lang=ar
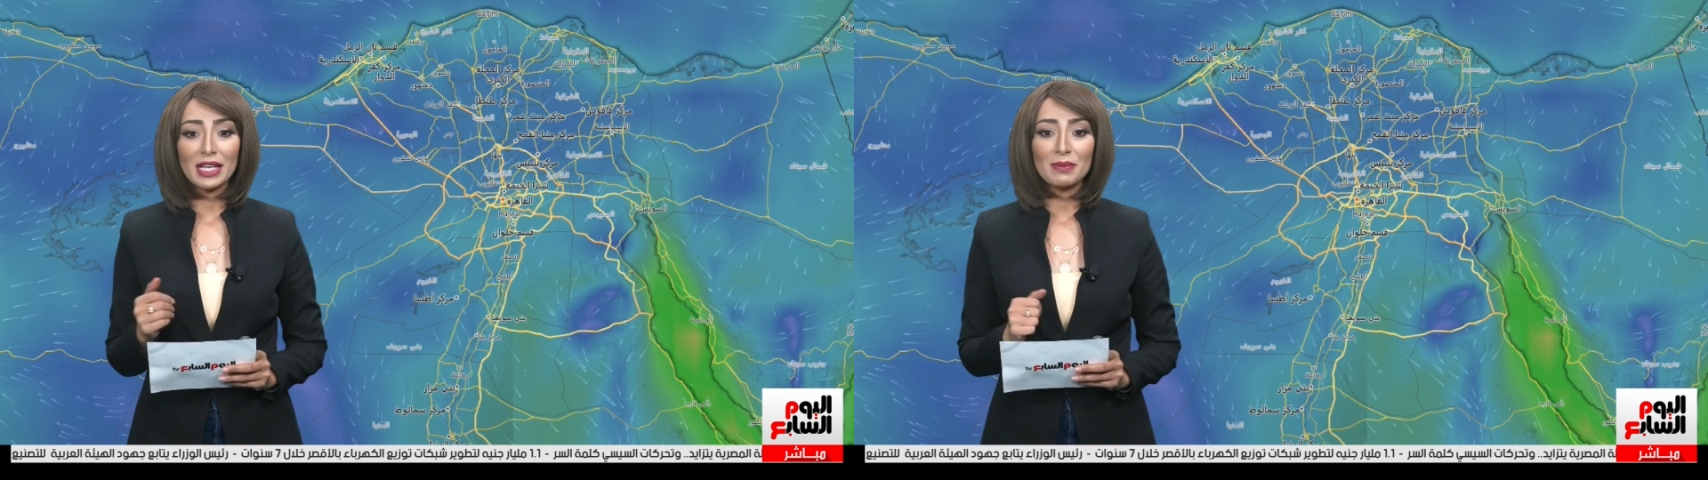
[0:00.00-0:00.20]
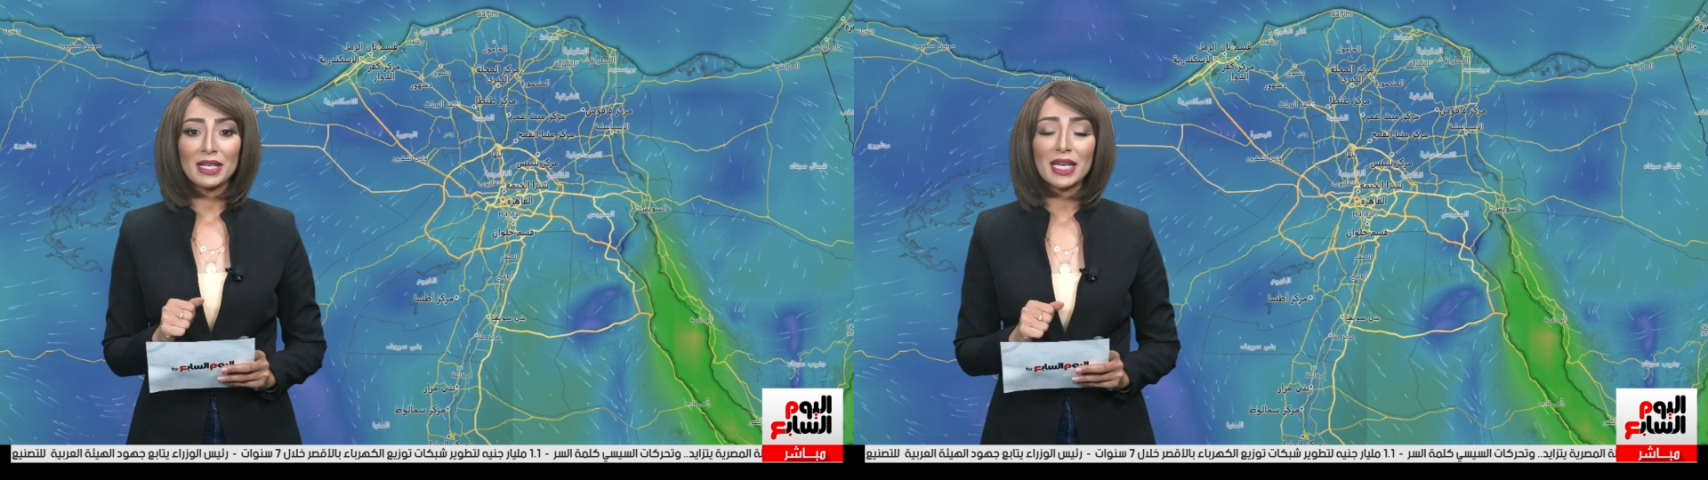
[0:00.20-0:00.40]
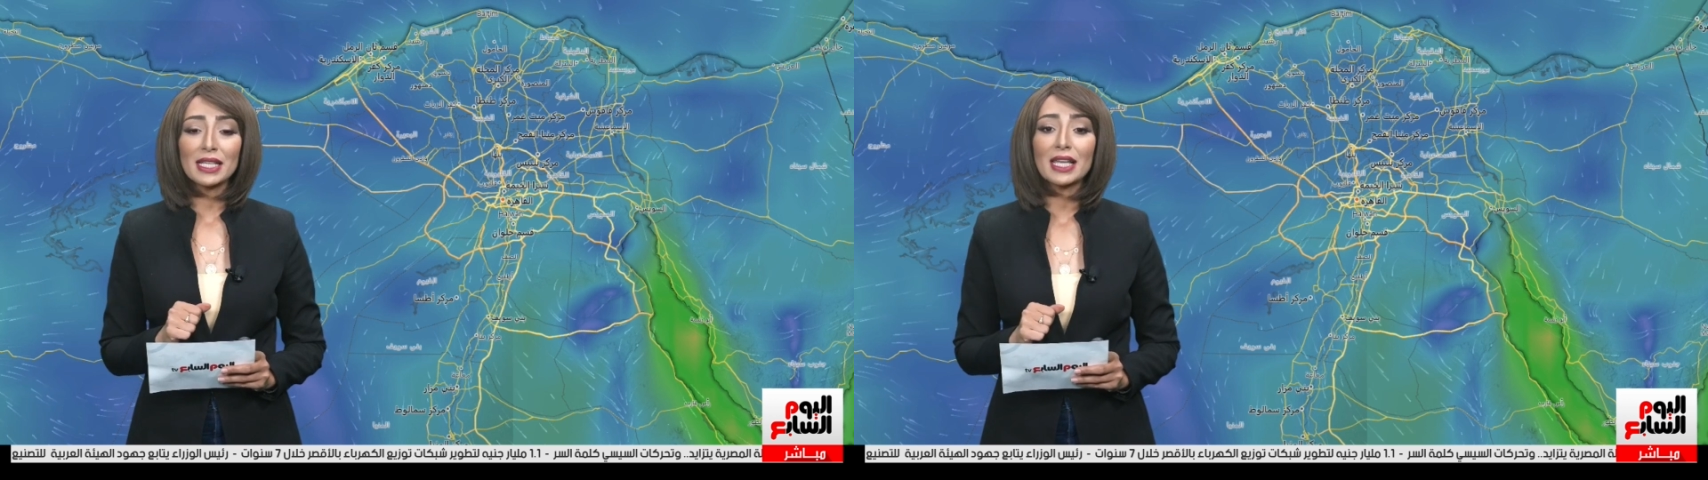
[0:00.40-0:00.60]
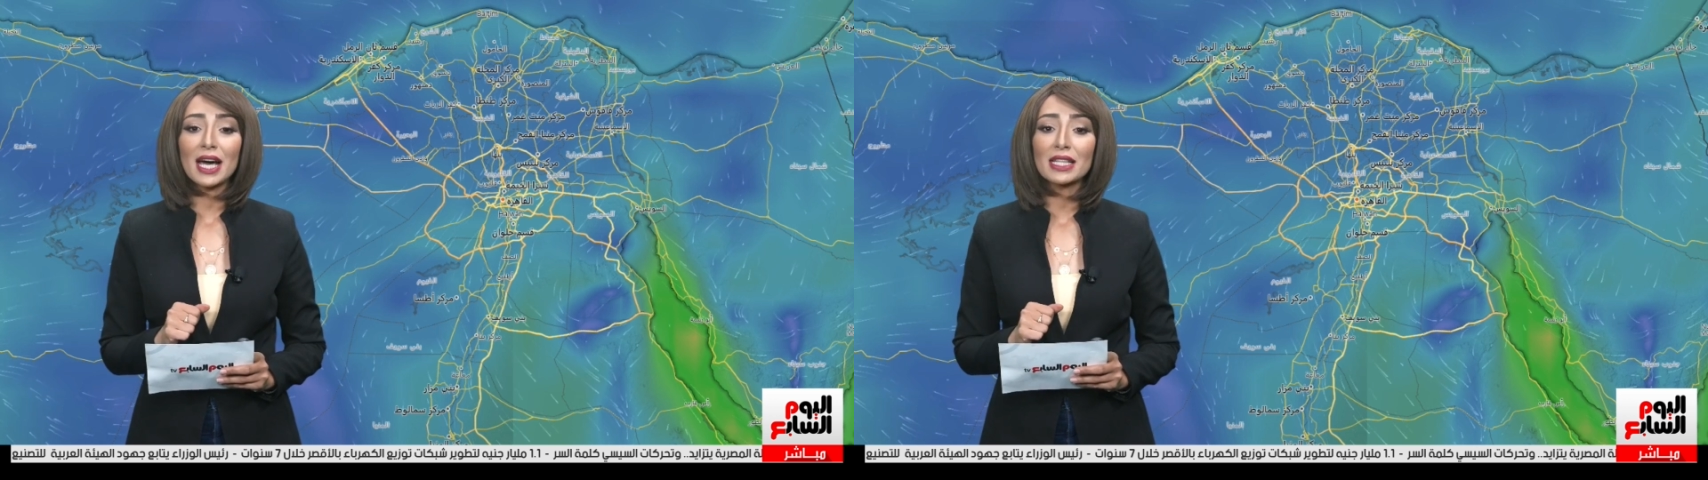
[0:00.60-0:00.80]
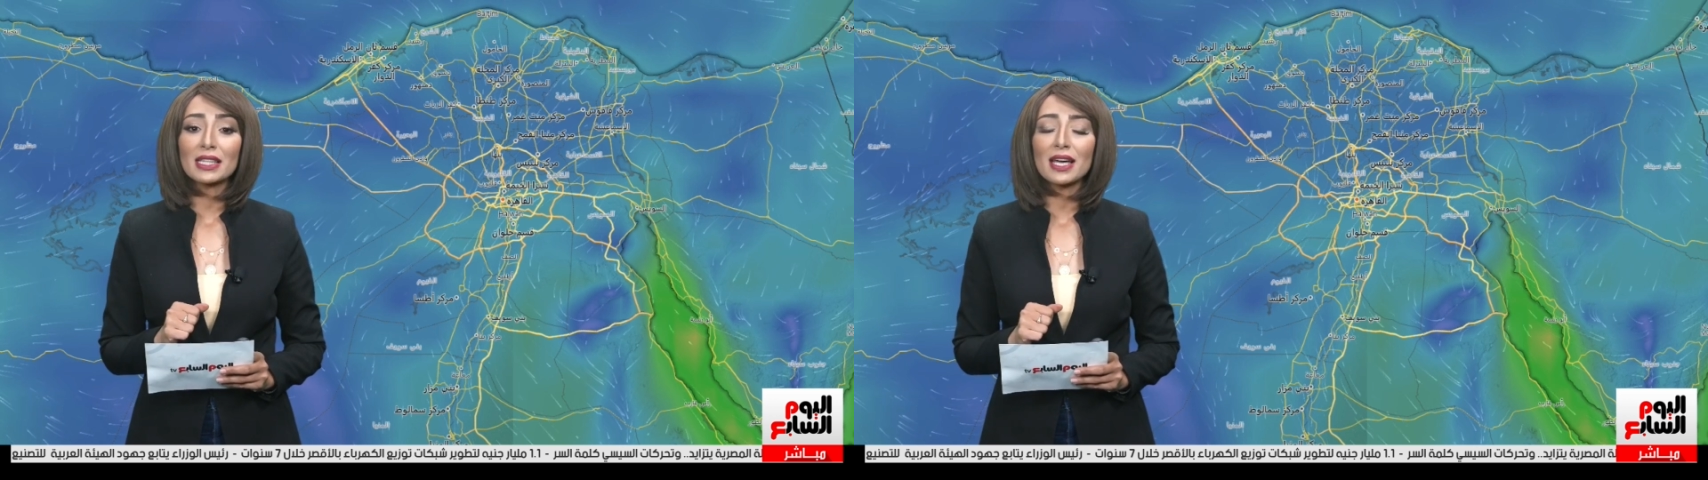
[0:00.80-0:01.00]
البلاد
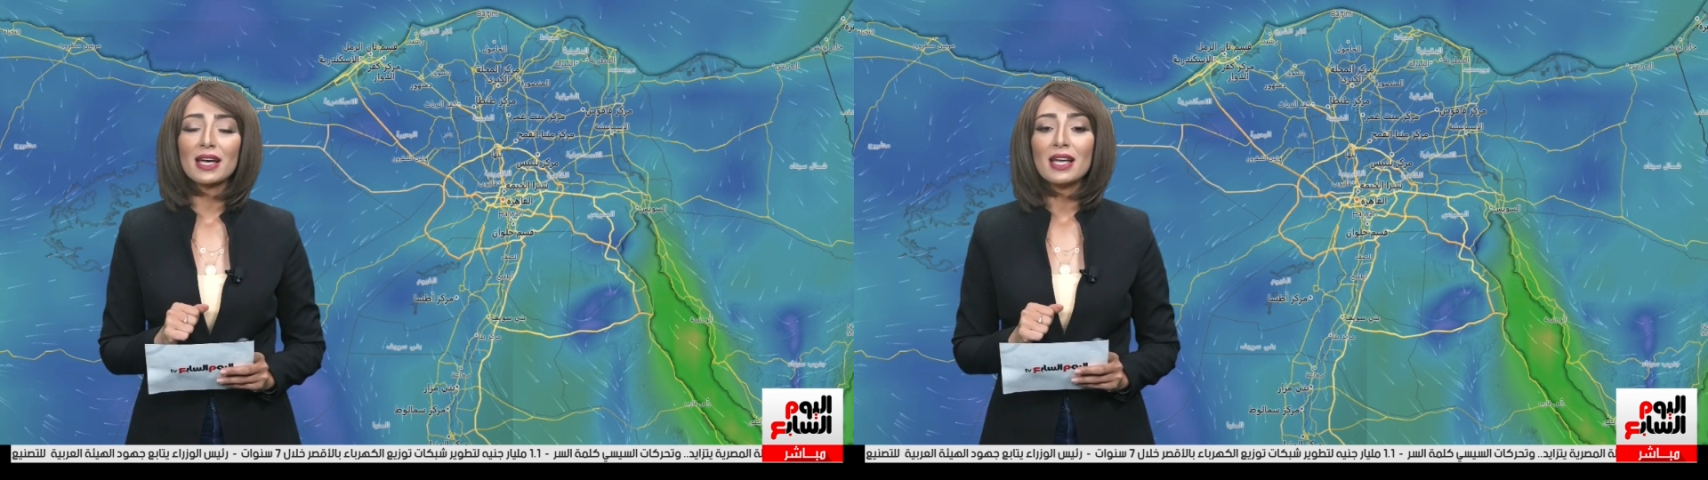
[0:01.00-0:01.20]
حتى